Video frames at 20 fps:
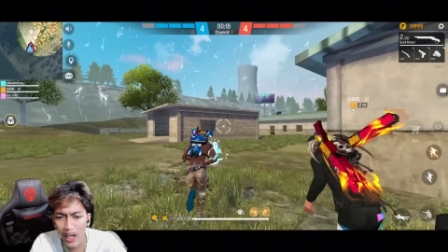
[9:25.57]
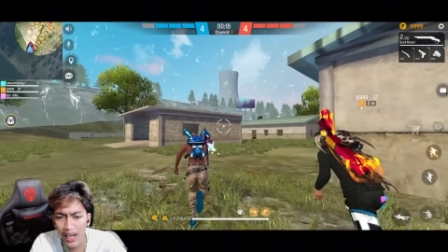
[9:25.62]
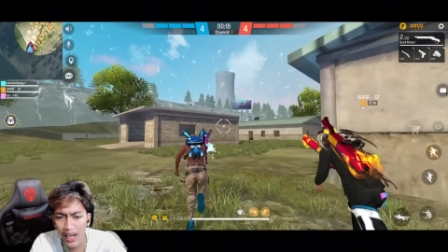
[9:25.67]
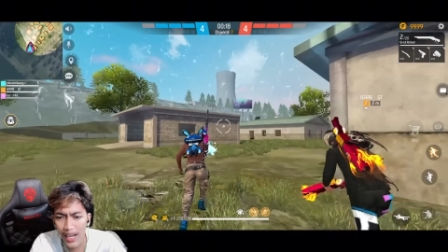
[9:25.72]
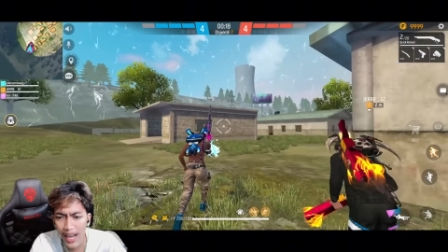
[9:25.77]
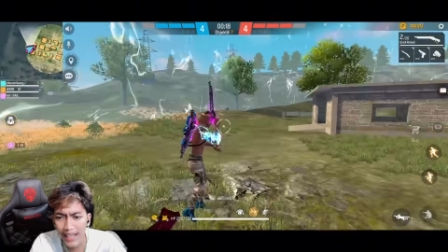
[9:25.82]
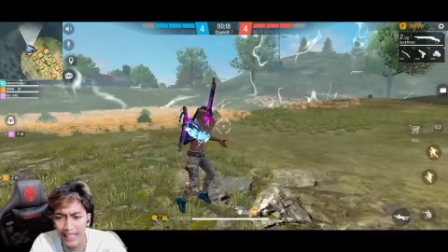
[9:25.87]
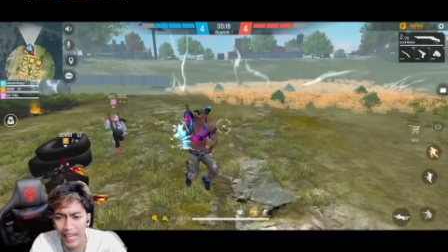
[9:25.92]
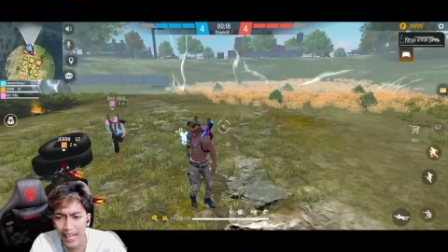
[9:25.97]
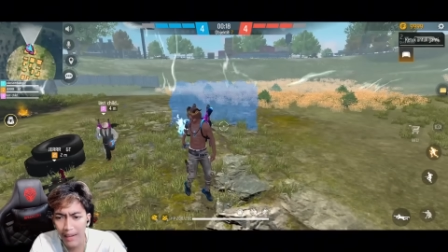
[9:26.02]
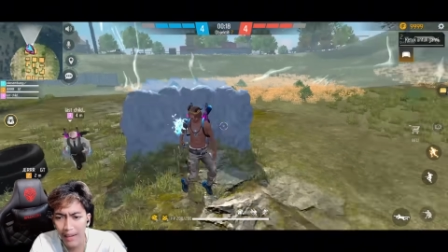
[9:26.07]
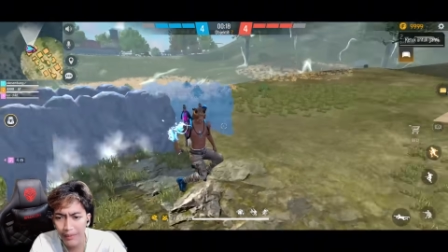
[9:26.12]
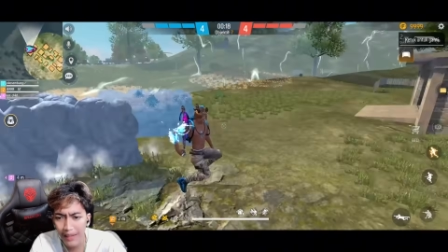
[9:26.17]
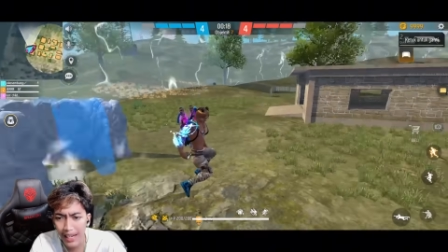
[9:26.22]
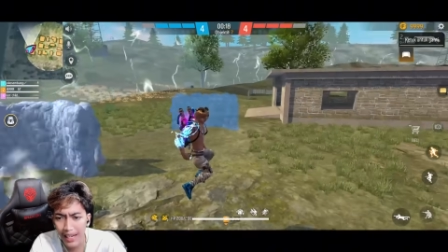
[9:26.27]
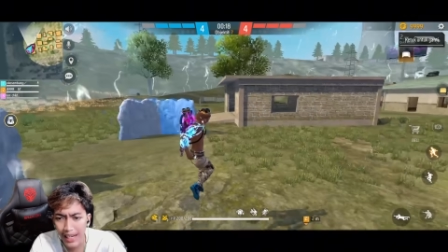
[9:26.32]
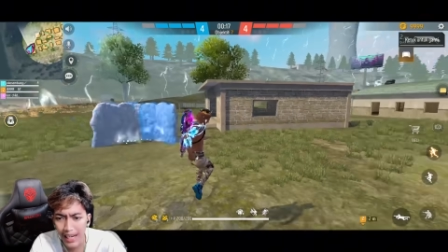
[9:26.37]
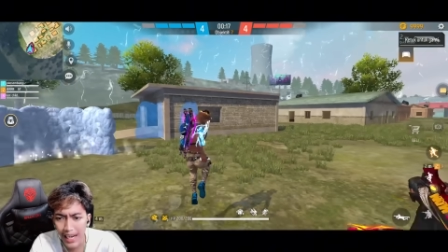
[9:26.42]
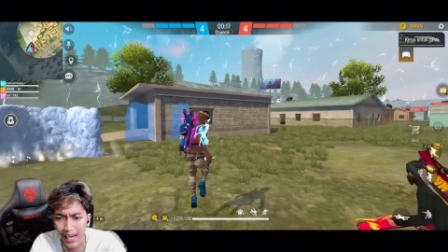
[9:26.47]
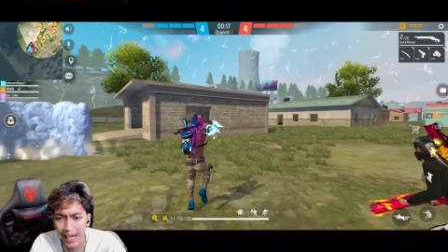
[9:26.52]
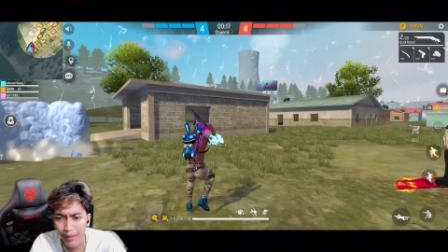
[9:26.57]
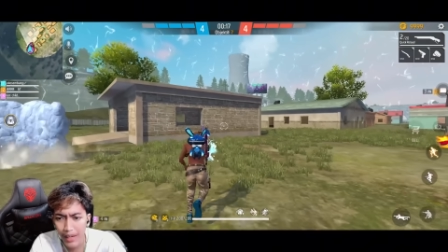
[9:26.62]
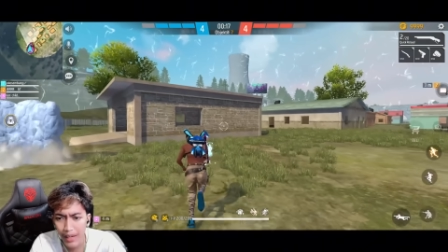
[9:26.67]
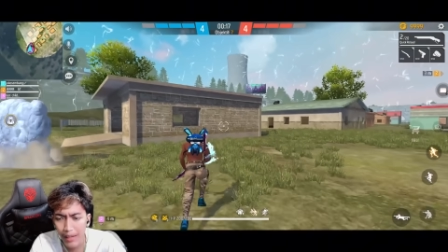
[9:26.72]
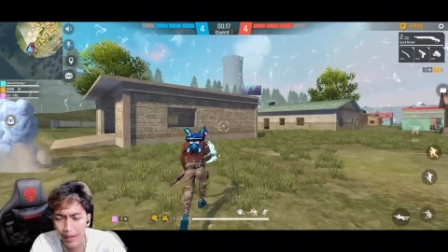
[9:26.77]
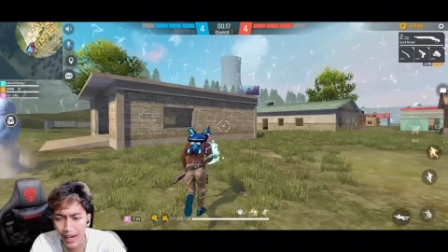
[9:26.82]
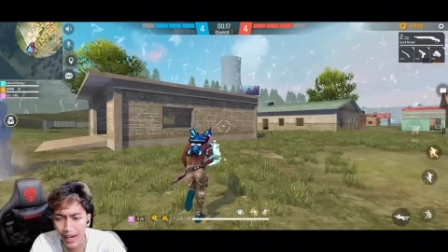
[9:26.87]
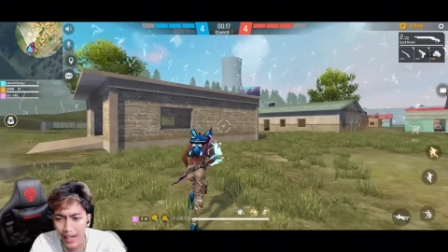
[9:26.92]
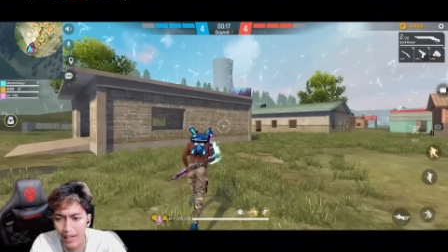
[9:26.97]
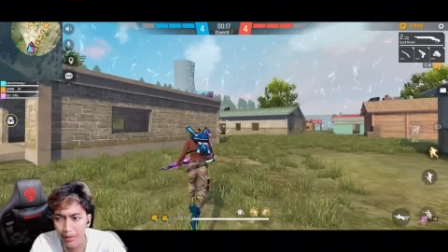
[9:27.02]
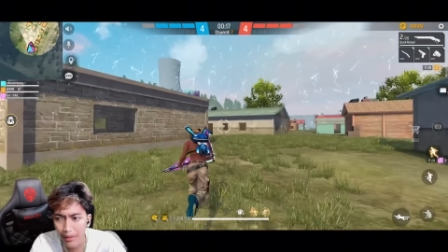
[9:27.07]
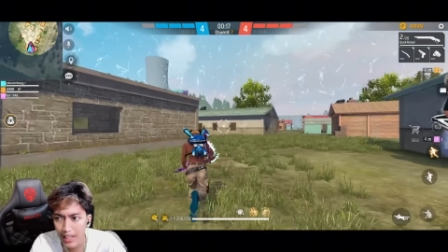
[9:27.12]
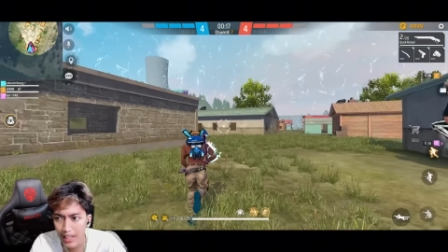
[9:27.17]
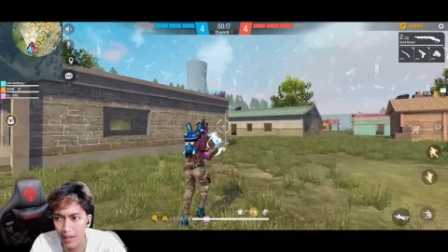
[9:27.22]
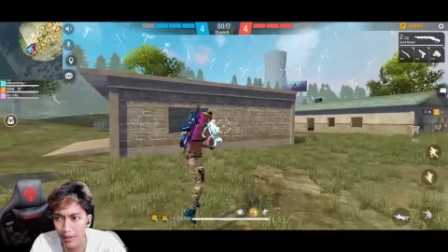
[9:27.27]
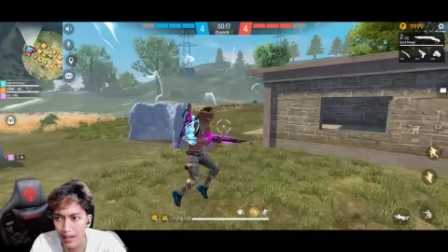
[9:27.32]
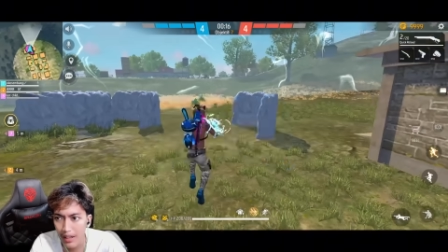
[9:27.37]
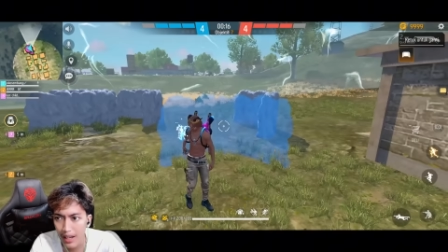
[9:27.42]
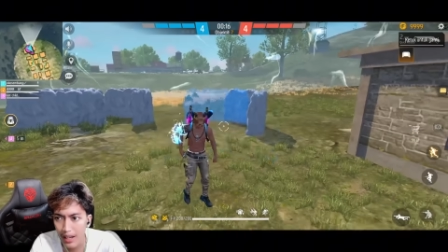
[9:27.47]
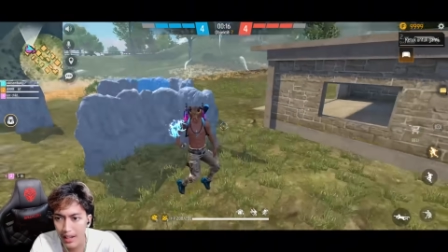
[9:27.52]
okay, guys, apakah Abai bakal bisa
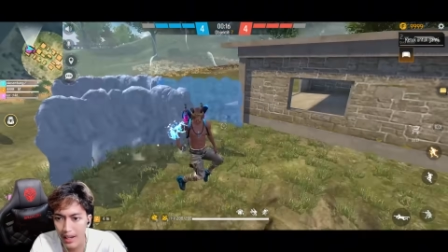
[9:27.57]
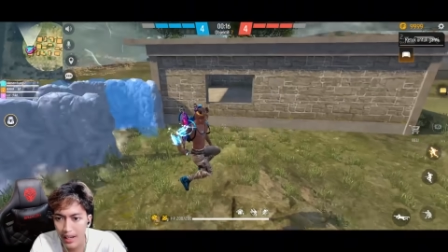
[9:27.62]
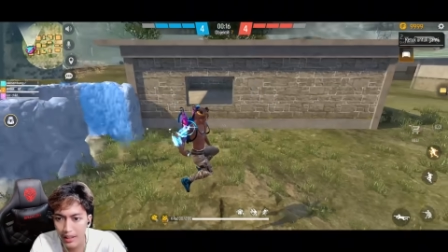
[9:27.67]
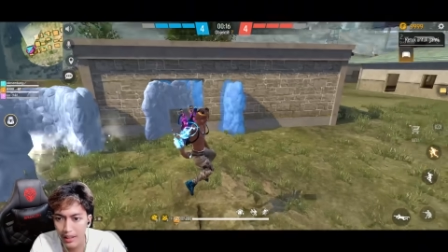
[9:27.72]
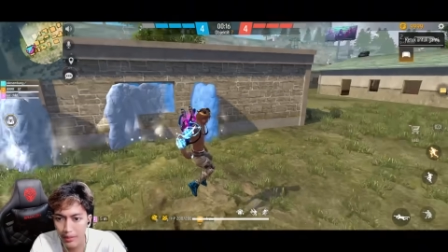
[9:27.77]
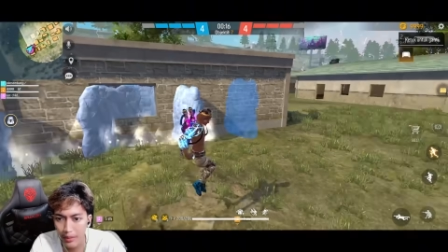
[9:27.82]
menang guys